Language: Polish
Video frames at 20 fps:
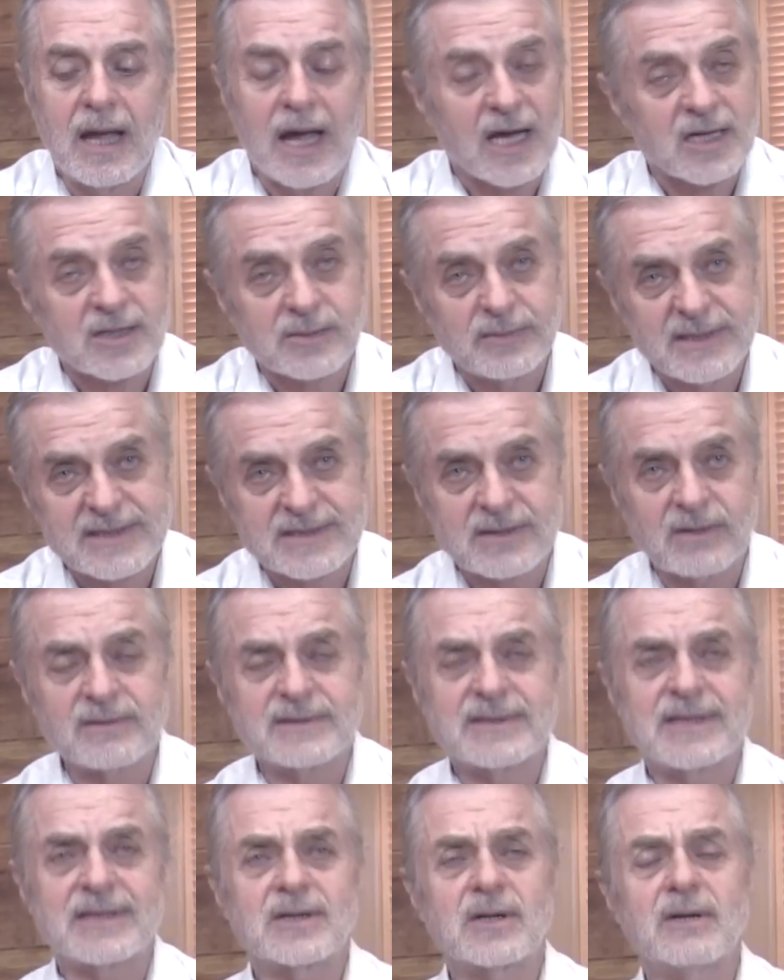ażeby
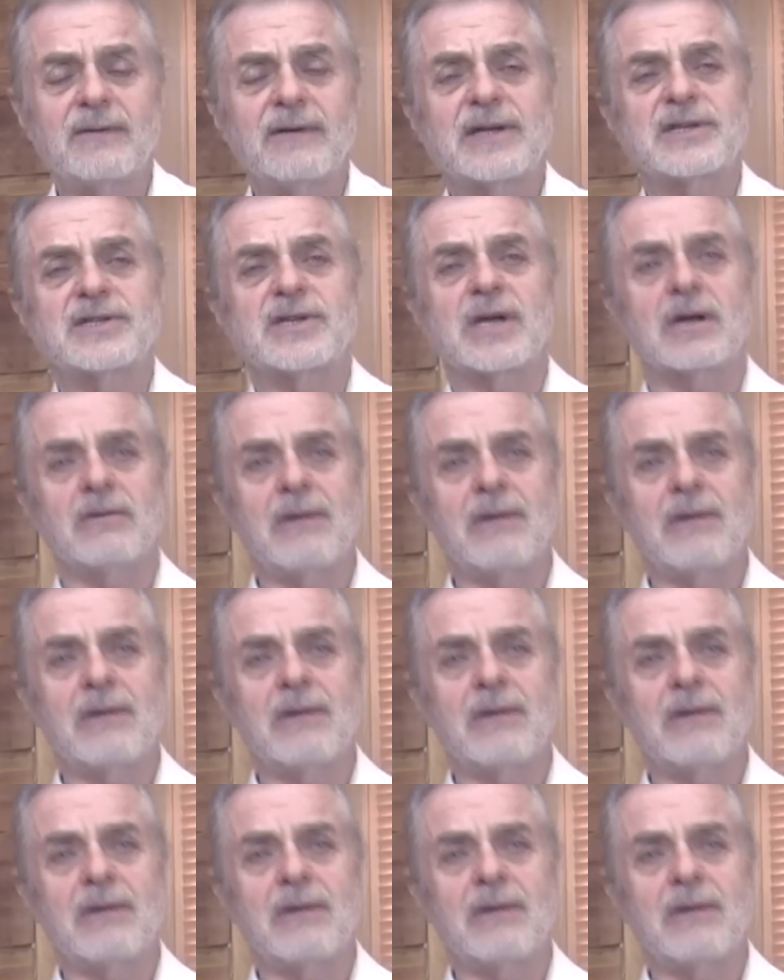skoncentrować się